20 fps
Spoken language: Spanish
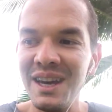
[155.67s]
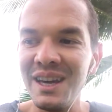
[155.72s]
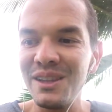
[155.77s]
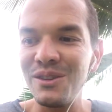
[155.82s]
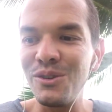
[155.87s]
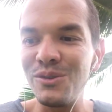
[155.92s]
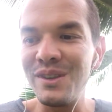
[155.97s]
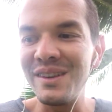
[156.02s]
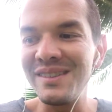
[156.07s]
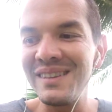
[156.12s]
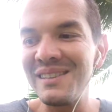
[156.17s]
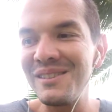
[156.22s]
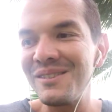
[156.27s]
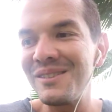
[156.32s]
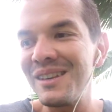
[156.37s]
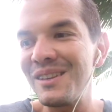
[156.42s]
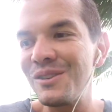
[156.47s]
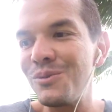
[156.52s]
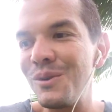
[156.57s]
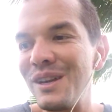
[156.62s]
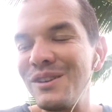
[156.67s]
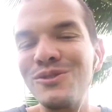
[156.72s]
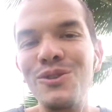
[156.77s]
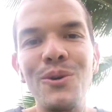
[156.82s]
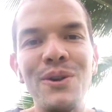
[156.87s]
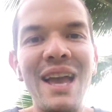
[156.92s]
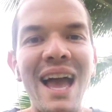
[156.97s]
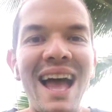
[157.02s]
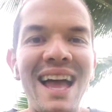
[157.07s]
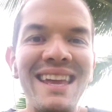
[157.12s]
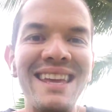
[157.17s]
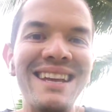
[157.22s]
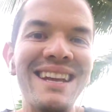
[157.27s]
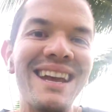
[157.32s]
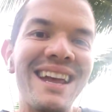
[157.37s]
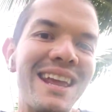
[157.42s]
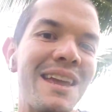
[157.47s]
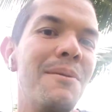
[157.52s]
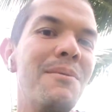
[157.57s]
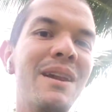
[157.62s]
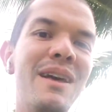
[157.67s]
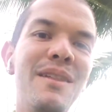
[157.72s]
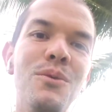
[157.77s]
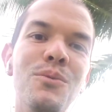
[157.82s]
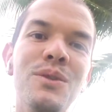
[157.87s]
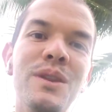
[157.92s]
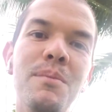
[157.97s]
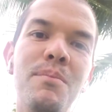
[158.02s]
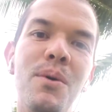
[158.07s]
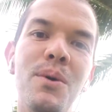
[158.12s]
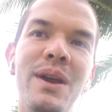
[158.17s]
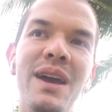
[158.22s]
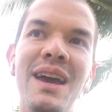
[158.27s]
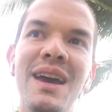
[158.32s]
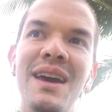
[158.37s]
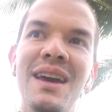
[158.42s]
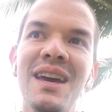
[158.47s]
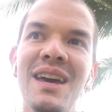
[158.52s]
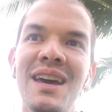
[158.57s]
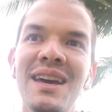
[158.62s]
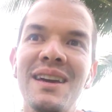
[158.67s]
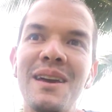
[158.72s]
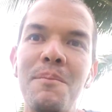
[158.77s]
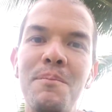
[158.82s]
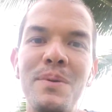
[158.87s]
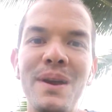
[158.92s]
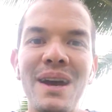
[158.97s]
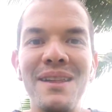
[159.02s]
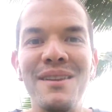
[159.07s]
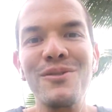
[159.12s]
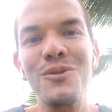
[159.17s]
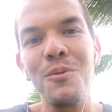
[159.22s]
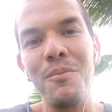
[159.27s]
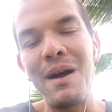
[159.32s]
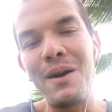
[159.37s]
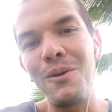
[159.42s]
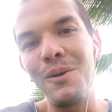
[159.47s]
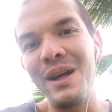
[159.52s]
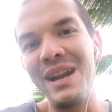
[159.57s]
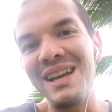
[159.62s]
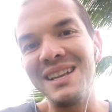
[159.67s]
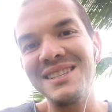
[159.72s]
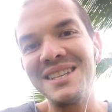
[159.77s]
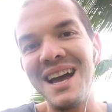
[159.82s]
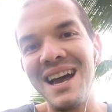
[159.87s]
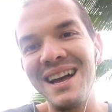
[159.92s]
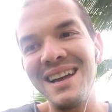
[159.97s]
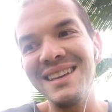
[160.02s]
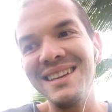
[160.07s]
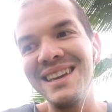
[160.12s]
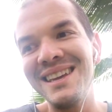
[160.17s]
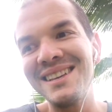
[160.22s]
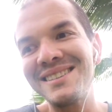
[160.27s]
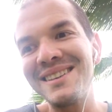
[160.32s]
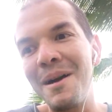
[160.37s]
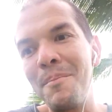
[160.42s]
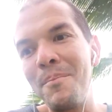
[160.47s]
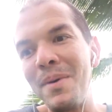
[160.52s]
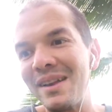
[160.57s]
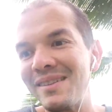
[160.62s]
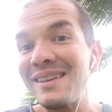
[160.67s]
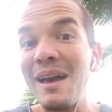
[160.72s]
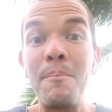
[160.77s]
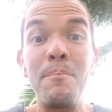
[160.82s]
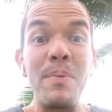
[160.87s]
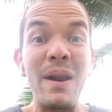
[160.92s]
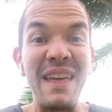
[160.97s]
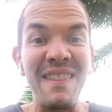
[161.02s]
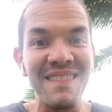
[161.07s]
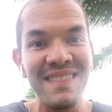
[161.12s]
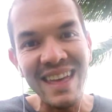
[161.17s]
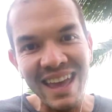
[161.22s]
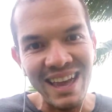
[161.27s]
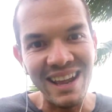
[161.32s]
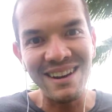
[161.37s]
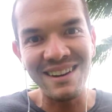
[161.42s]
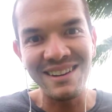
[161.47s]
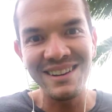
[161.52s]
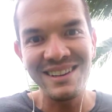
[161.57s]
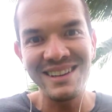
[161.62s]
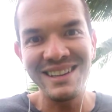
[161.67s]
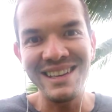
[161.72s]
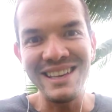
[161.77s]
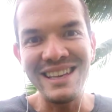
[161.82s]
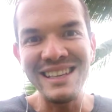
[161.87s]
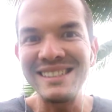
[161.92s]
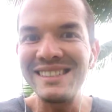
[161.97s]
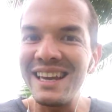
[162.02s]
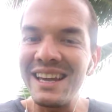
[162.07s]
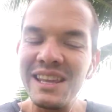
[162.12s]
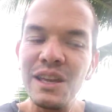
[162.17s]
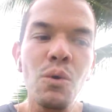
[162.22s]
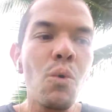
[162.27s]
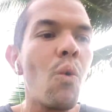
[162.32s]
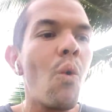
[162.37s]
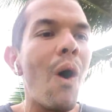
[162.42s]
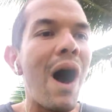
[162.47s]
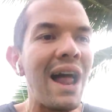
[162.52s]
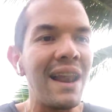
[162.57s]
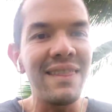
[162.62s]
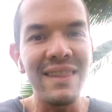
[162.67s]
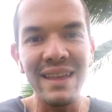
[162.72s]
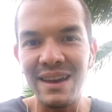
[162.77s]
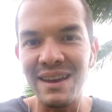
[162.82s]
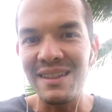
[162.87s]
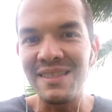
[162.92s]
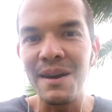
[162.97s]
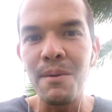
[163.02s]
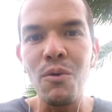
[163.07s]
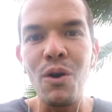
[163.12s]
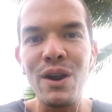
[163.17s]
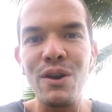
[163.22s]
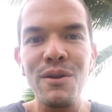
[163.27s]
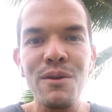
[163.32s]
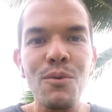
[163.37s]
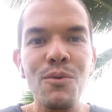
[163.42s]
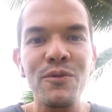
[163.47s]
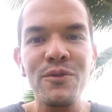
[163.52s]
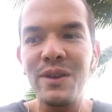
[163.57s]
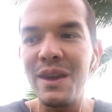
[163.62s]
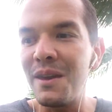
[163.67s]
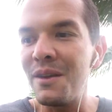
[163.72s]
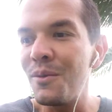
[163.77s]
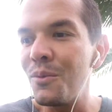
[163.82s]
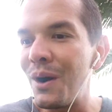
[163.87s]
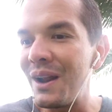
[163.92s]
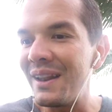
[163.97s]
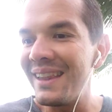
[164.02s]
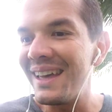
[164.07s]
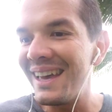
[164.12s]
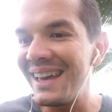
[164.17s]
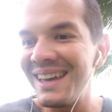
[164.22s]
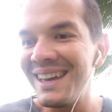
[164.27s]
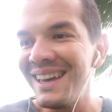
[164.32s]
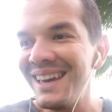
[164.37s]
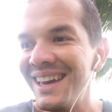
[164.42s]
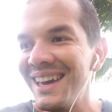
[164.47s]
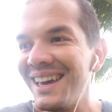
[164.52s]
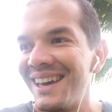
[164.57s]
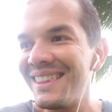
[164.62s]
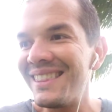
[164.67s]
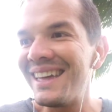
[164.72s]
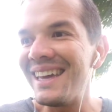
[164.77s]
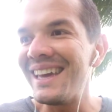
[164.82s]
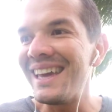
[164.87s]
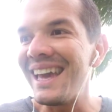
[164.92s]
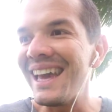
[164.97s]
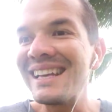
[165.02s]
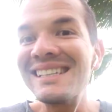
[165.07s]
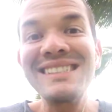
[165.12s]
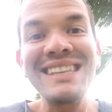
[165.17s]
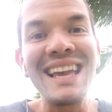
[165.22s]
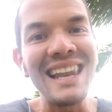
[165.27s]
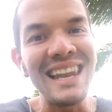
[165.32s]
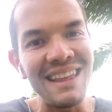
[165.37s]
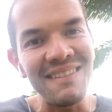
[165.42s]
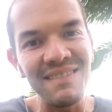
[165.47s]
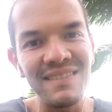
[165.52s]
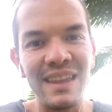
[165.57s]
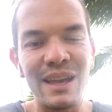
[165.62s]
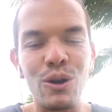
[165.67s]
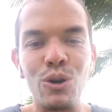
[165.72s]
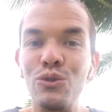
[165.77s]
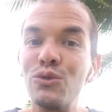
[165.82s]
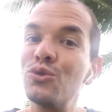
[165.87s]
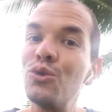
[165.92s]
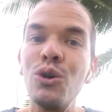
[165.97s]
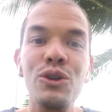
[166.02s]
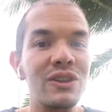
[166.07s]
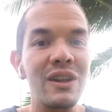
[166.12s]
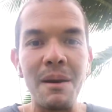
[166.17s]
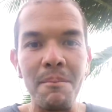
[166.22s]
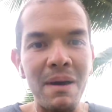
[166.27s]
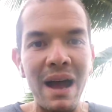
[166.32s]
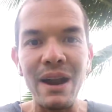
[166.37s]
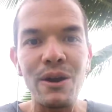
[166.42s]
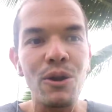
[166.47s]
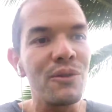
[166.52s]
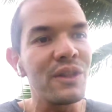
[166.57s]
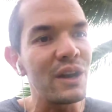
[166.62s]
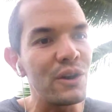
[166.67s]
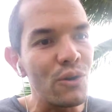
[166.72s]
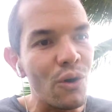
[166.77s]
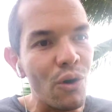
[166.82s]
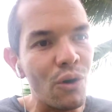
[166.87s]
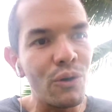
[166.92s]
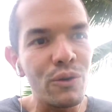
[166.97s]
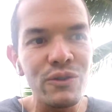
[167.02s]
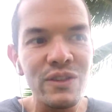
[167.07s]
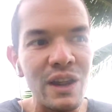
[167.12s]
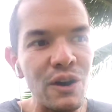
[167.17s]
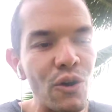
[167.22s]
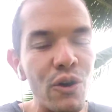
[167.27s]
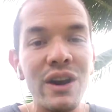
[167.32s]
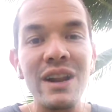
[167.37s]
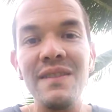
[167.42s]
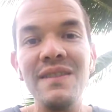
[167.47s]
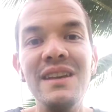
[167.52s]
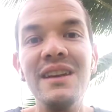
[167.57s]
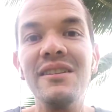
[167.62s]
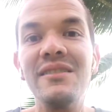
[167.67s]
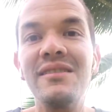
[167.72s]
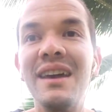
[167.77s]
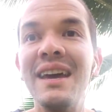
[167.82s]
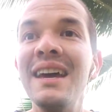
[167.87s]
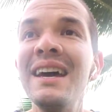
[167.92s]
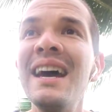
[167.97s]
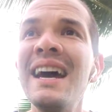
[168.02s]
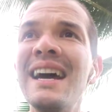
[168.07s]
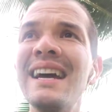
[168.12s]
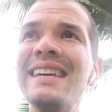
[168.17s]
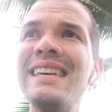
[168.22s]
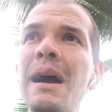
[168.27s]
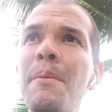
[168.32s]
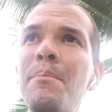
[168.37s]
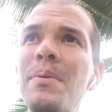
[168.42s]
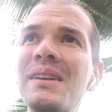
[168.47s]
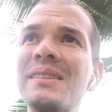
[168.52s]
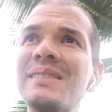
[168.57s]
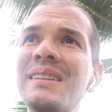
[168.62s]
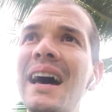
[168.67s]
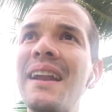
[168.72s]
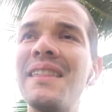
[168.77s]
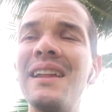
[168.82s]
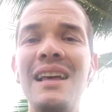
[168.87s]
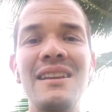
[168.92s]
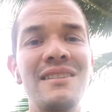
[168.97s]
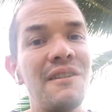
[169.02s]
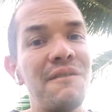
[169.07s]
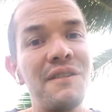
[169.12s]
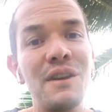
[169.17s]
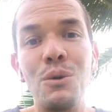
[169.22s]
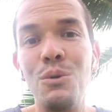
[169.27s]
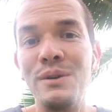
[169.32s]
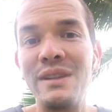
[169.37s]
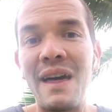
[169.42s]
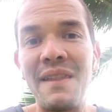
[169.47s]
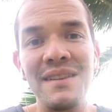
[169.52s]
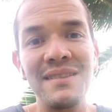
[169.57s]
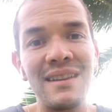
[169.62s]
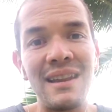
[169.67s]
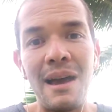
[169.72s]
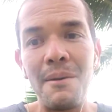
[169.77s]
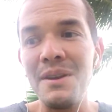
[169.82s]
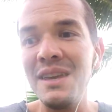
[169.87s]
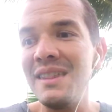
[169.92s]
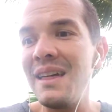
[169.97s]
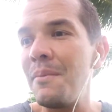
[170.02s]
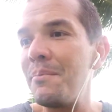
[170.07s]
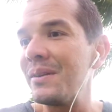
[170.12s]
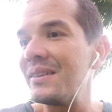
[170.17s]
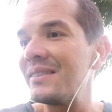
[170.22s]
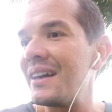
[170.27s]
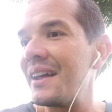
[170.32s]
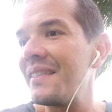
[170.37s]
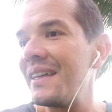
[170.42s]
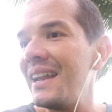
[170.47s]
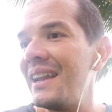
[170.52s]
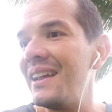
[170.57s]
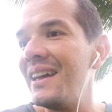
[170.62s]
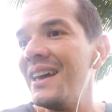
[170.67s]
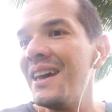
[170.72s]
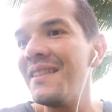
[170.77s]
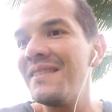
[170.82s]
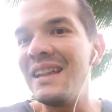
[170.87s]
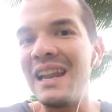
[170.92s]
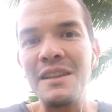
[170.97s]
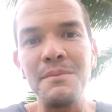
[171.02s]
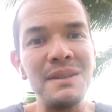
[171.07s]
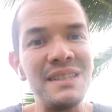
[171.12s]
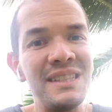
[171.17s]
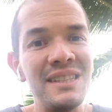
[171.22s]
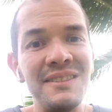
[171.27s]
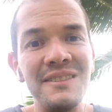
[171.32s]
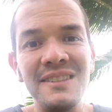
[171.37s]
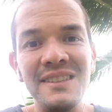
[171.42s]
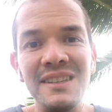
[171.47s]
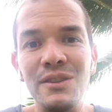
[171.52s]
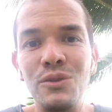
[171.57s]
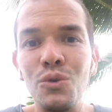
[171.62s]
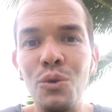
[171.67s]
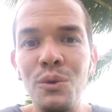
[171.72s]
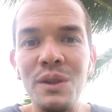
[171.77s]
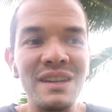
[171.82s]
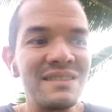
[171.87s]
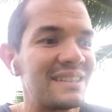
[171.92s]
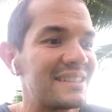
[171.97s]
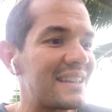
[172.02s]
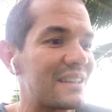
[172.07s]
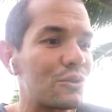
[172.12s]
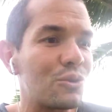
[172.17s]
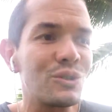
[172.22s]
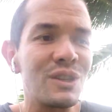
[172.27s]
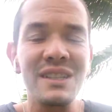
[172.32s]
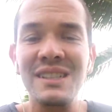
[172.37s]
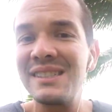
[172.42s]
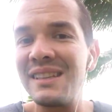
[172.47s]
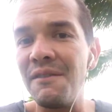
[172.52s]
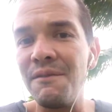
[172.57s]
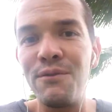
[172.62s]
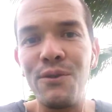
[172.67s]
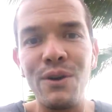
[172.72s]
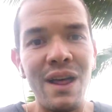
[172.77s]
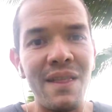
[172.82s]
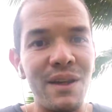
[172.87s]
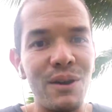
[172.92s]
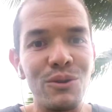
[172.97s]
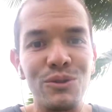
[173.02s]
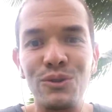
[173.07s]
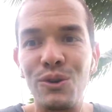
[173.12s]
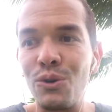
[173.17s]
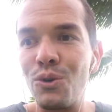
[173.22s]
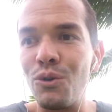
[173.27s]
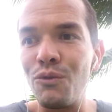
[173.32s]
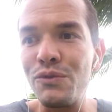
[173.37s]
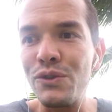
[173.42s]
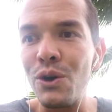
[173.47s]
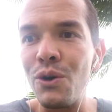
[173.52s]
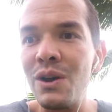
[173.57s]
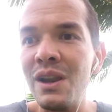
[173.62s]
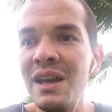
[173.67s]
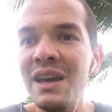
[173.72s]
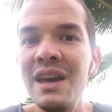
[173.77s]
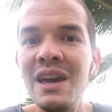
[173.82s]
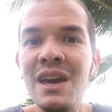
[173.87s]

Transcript: Entonces es, es una historia increíble de un tipo que, que, pierde su mano derecha y es capaz de aprender y ser igual de, de bueno, igual de, de, excelente con su otra mano, de no, de no rendirse y a pesar de las dificultades de la vida, a pesar de, de las vicisitudes, de estas cosas que están fuera de nuestro control,